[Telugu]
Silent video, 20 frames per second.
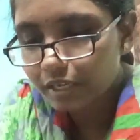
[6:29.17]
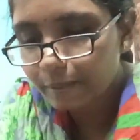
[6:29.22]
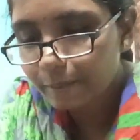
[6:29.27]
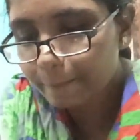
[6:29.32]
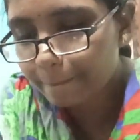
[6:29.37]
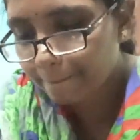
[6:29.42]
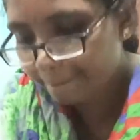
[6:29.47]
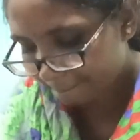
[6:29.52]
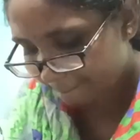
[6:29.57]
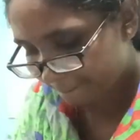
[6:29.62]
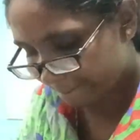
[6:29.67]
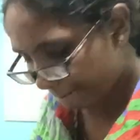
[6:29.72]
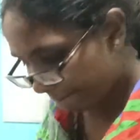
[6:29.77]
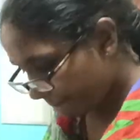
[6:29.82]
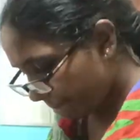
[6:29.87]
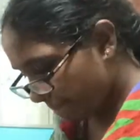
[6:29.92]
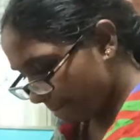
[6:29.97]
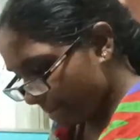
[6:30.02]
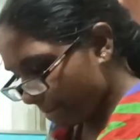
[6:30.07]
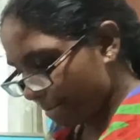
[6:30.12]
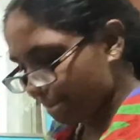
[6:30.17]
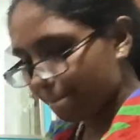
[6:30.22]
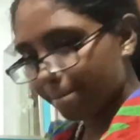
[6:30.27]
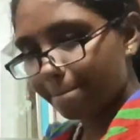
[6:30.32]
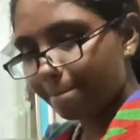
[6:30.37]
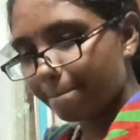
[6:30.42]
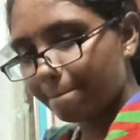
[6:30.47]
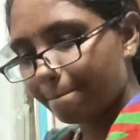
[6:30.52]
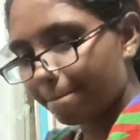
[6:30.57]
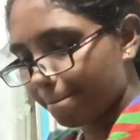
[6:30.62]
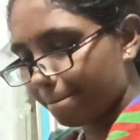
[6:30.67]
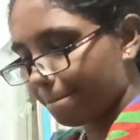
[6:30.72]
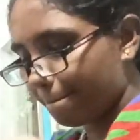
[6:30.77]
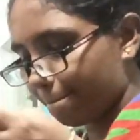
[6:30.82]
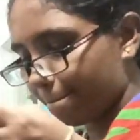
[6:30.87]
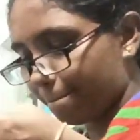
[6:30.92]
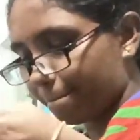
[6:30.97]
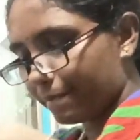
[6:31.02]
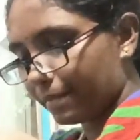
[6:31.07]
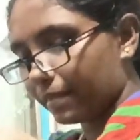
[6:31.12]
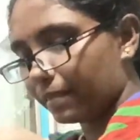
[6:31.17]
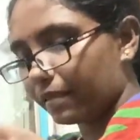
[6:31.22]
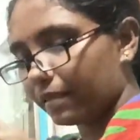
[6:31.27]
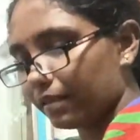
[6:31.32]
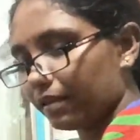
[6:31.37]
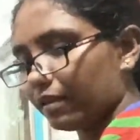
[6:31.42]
కూడా చూస్తాను ఎందుకంటే మొహరం పండుగ చాలా